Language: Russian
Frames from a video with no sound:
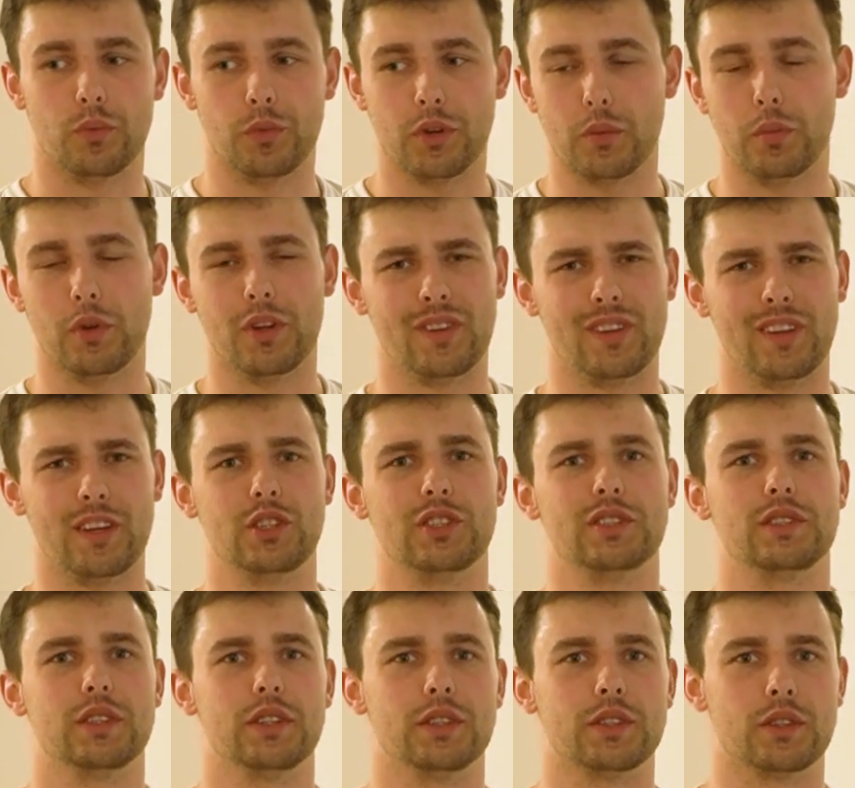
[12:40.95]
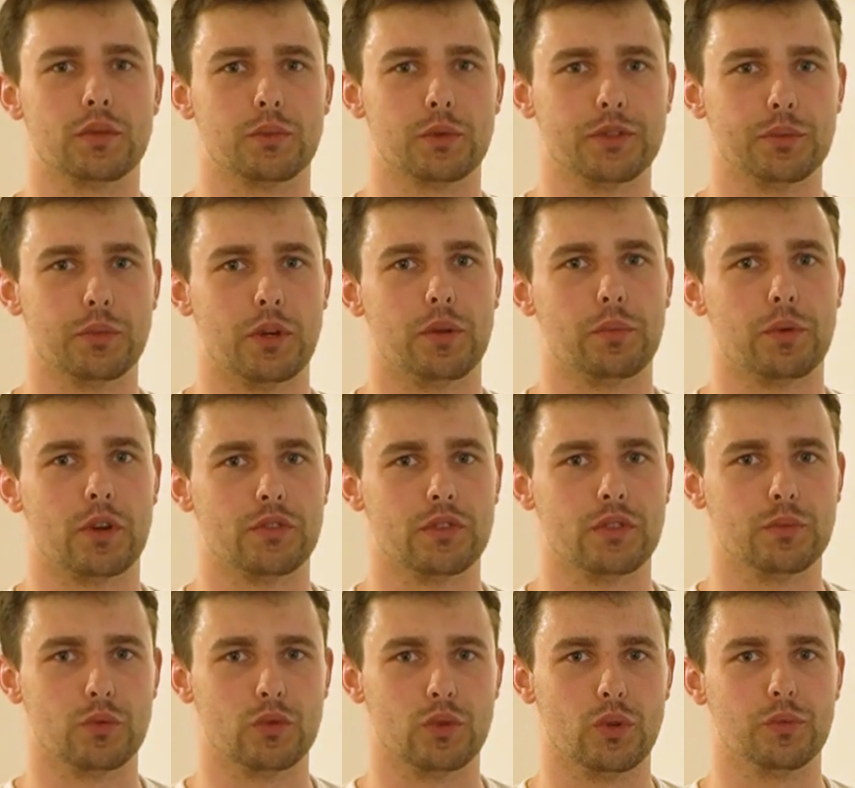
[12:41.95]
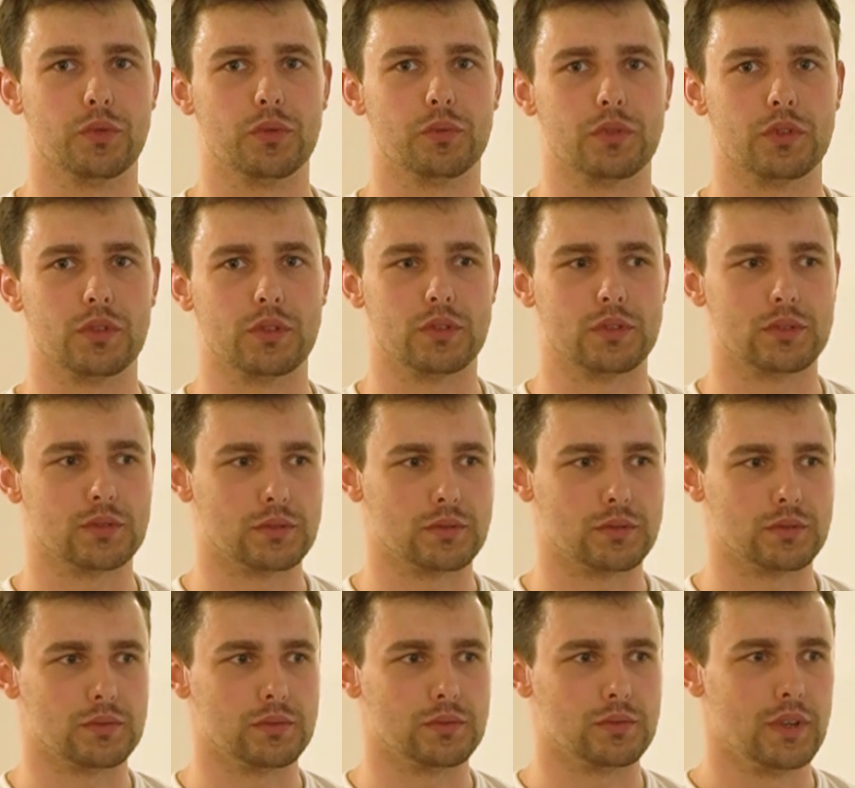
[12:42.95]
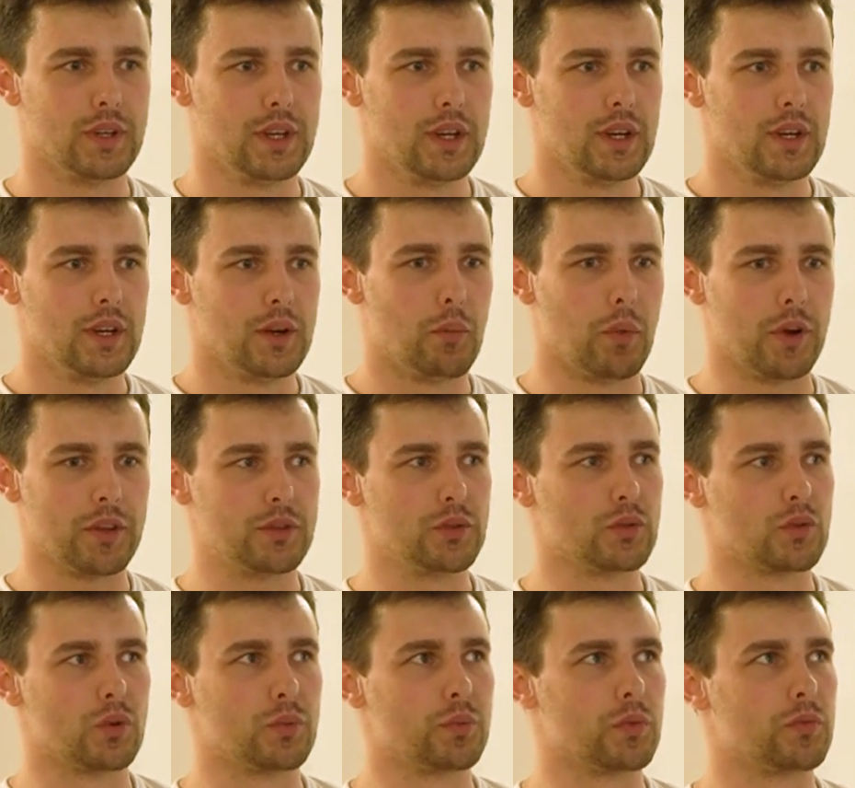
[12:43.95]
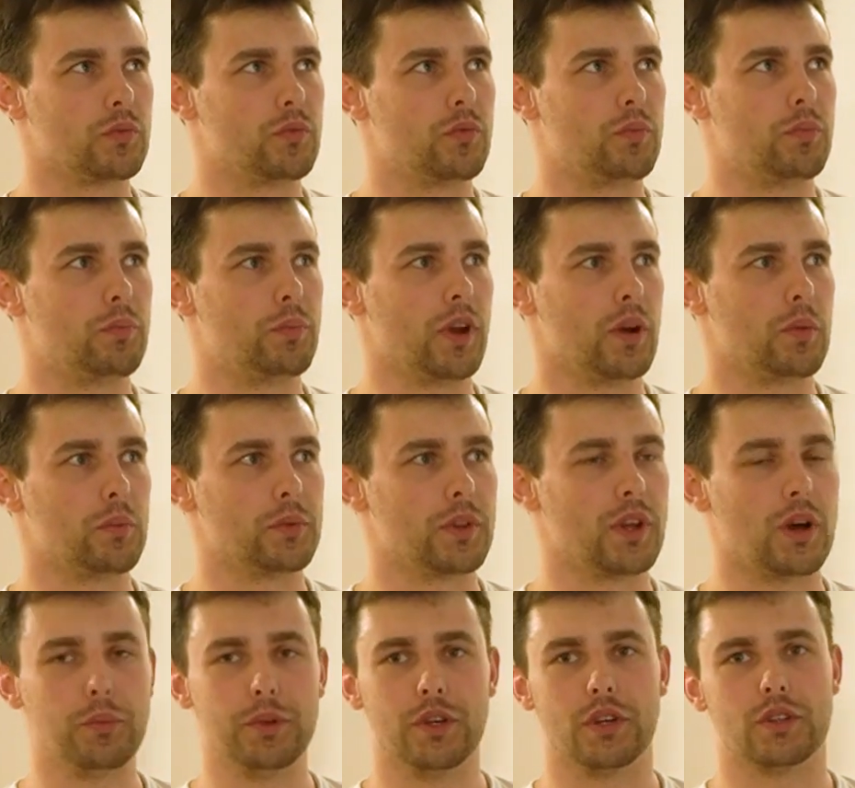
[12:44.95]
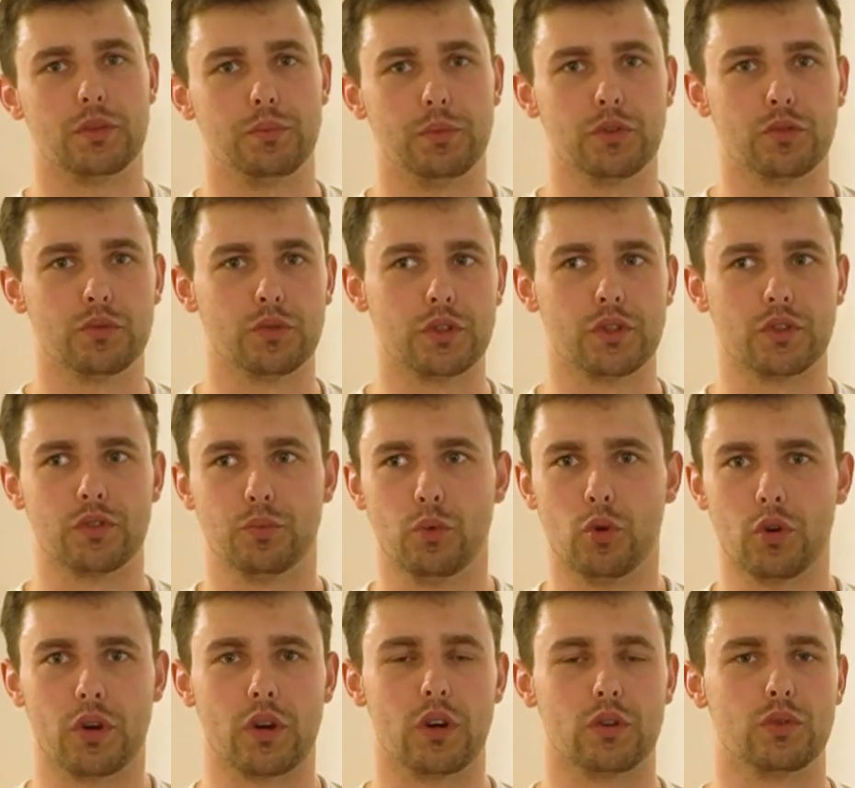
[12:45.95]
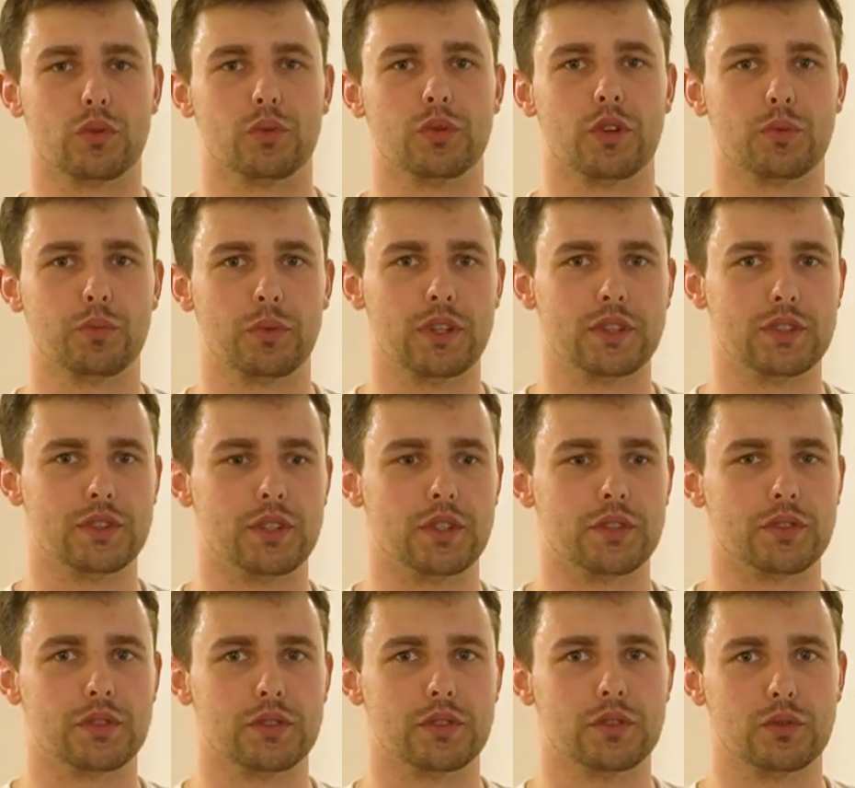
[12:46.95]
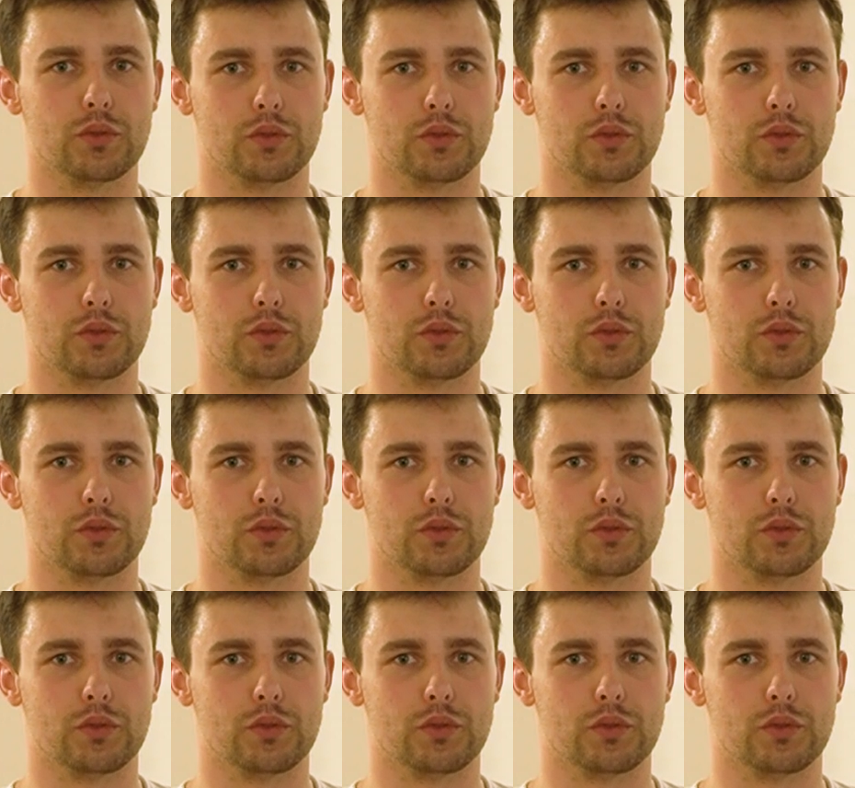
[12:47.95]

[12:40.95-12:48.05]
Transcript: У меня была задача сделать это максимально простым, удобным и монтируемым прямо на объекте, без вот этих сборок, которые у нас были здесь.